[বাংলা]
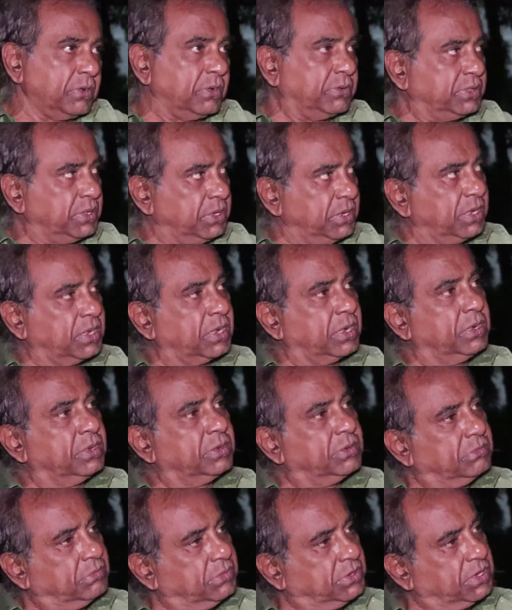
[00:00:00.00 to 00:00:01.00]
আমাদের এখানে
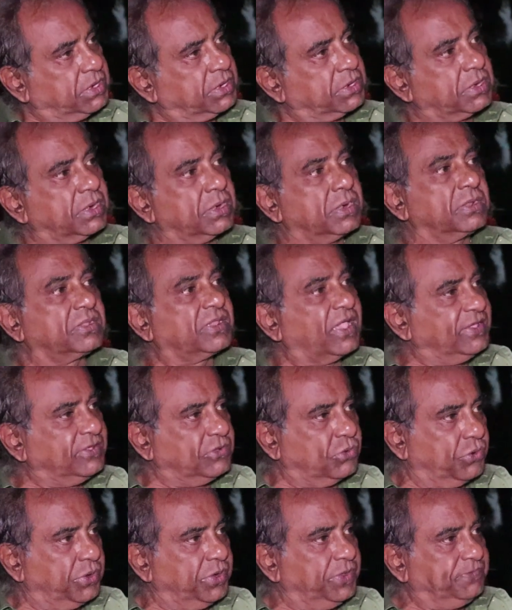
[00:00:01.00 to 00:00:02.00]
ডিরেক্টররা তাই
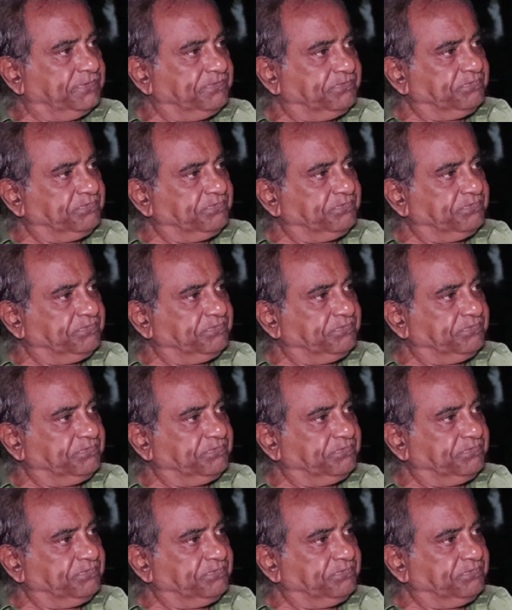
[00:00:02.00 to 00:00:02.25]
করে